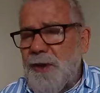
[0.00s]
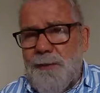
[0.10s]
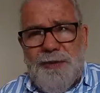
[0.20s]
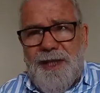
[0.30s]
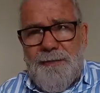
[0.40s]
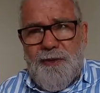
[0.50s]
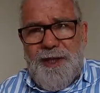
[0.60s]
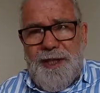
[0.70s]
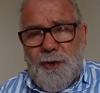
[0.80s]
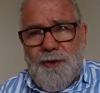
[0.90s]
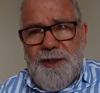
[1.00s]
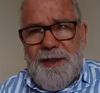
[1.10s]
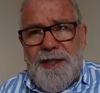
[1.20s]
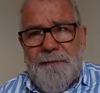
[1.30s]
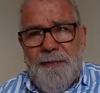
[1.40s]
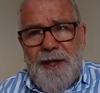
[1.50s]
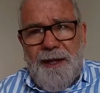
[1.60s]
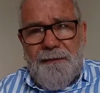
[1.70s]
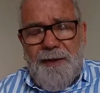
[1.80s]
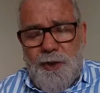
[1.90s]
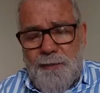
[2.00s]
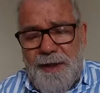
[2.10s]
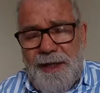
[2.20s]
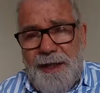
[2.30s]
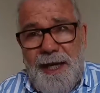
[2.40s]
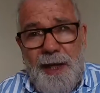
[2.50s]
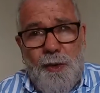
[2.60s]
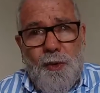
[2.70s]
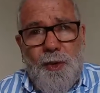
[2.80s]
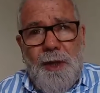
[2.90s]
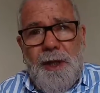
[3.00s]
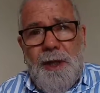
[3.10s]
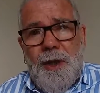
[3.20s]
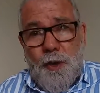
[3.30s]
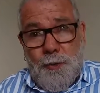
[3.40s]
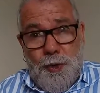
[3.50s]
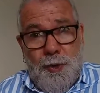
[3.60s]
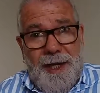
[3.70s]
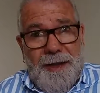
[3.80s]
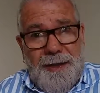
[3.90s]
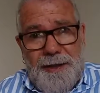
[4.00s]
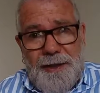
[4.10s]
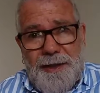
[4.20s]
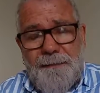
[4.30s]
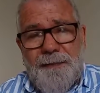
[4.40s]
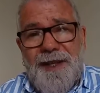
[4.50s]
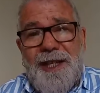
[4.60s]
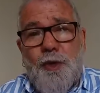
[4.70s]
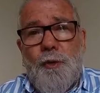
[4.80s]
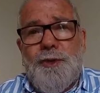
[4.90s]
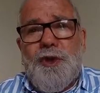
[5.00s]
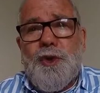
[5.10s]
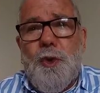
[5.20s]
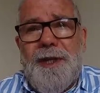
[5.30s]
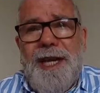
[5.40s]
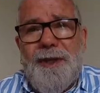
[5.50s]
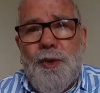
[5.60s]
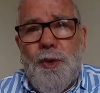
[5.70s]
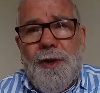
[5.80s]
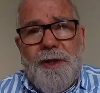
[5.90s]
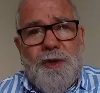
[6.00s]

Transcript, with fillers: Não podemos retroceder. Vejam bem, eu como jornalista e como historiador.